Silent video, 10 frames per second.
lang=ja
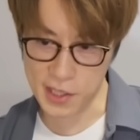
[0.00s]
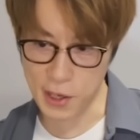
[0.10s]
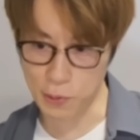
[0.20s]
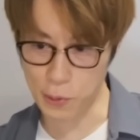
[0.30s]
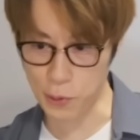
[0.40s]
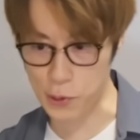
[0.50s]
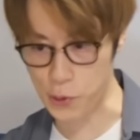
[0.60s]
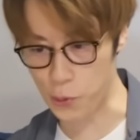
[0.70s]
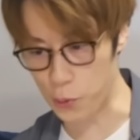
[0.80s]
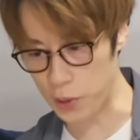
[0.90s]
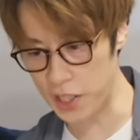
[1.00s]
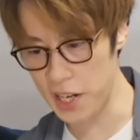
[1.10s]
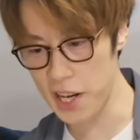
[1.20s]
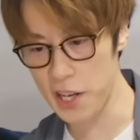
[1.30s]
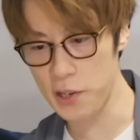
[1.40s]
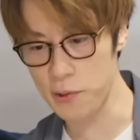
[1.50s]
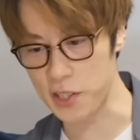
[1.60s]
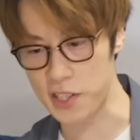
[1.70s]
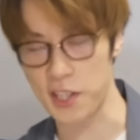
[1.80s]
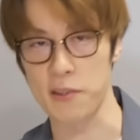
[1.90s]
した男の情報を入れないよう
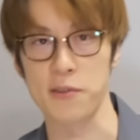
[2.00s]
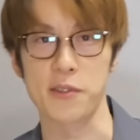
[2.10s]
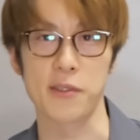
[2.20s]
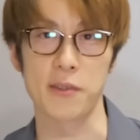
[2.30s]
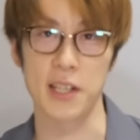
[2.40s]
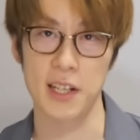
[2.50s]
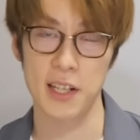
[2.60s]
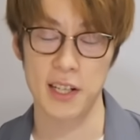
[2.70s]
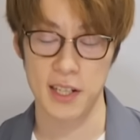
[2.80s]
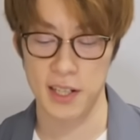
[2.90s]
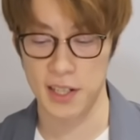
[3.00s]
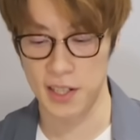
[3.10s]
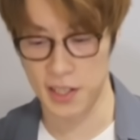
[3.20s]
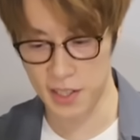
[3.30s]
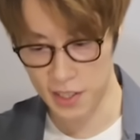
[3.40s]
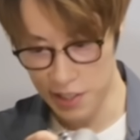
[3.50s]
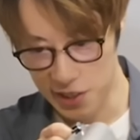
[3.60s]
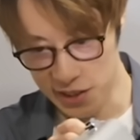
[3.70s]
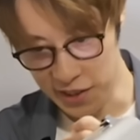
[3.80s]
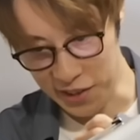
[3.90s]
にしてるんですよね。
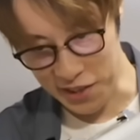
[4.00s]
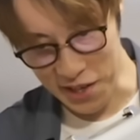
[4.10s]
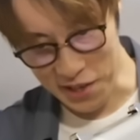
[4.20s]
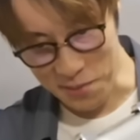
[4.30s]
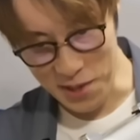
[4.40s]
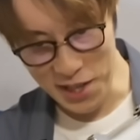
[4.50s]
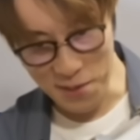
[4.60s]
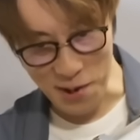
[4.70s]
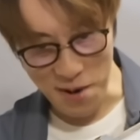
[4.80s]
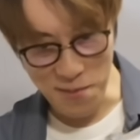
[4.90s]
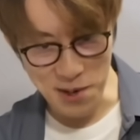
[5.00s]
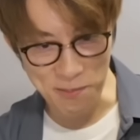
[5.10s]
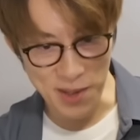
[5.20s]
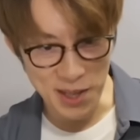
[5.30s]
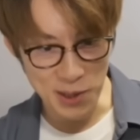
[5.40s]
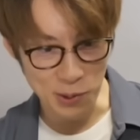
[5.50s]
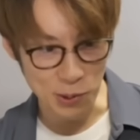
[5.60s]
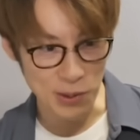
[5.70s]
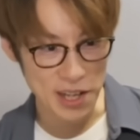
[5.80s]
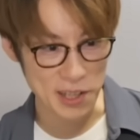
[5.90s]
だからなんか見てもあんまりピンと
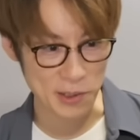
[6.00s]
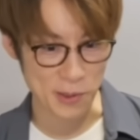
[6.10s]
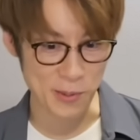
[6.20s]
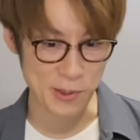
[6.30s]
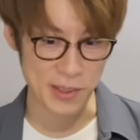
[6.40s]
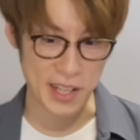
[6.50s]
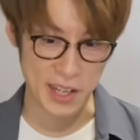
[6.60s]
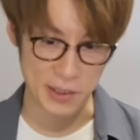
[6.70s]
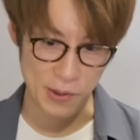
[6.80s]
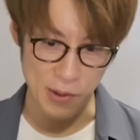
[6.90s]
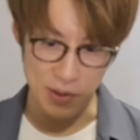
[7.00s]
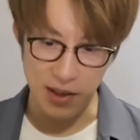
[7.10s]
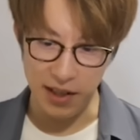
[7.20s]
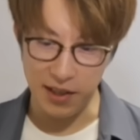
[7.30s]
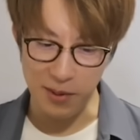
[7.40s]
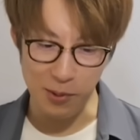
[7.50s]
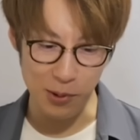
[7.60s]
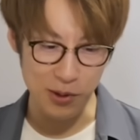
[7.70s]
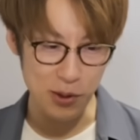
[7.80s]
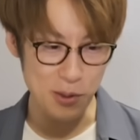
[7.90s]
こないと思うんだけど、えー、
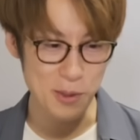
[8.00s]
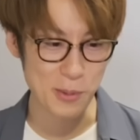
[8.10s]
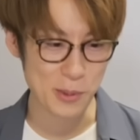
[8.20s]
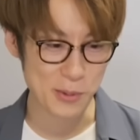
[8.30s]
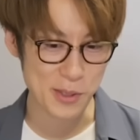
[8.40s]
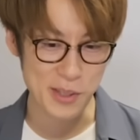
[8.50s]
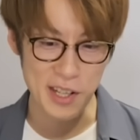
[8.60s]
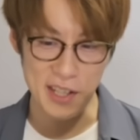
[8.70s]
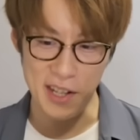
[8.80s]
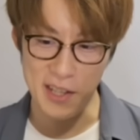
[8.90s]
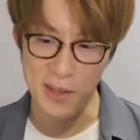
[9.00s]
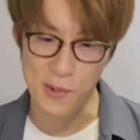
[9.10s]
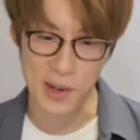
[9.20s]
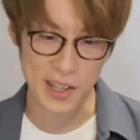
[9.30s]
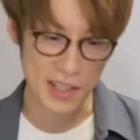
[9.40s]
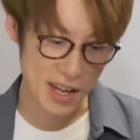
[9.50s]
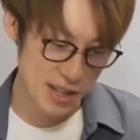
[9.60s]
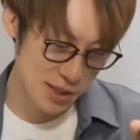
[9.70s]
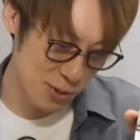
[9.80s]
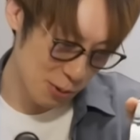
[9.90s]
もうちょっともうすでに何にも分かんない。
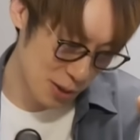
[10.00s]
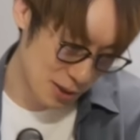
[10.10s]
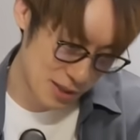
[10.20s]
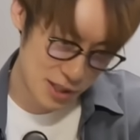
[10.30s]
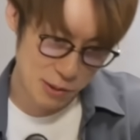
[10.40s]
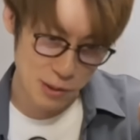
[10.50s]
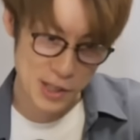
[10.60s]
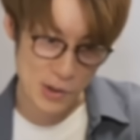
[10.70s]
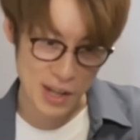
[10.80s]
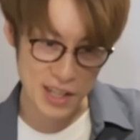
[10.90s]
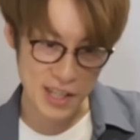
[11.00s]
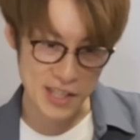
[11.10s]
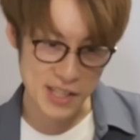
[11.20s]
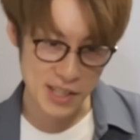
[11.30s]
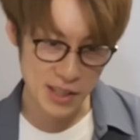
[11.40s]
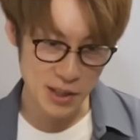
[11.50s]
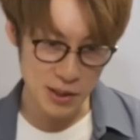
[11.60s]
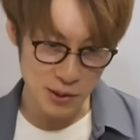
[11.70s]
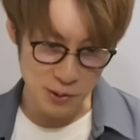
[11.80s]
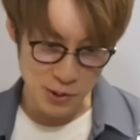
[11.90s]
えちょこれ何、これ以上開かない感じ。
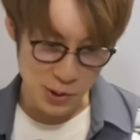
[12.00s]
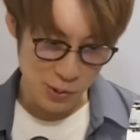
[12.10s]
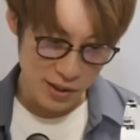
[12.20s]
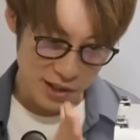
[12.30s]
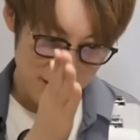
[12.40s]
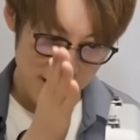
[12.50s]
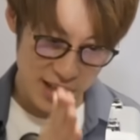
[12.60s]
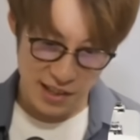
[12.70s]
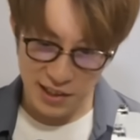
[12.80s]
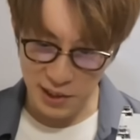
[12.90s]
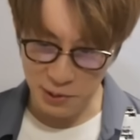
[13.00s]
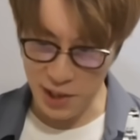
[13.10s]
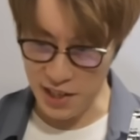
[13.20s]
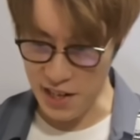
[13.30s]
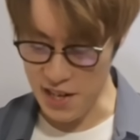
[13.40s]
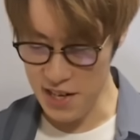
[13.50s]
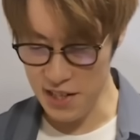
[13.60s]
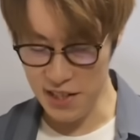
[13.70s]
この直角が可動限界。いや